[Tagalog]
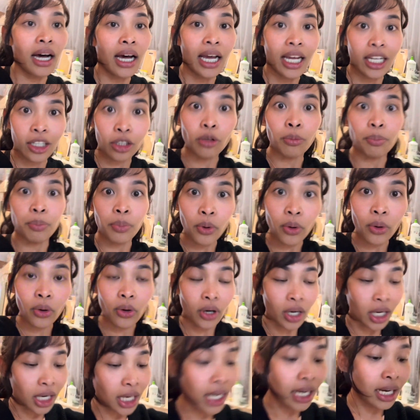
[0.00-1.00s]
Ito
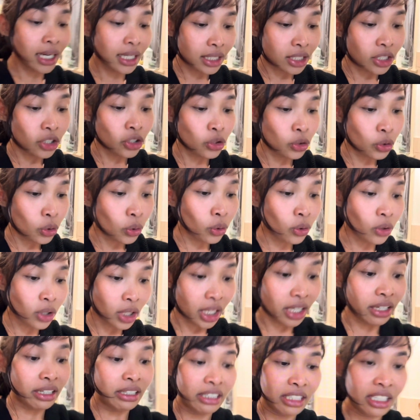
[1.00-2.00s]
po ang inyong
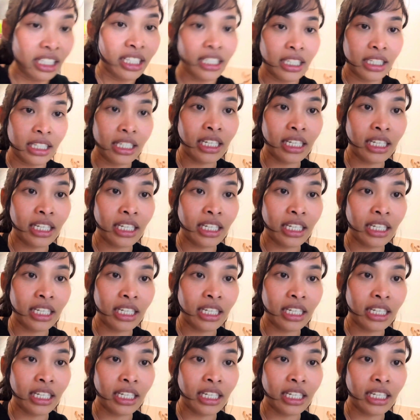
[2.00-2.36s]
kainin.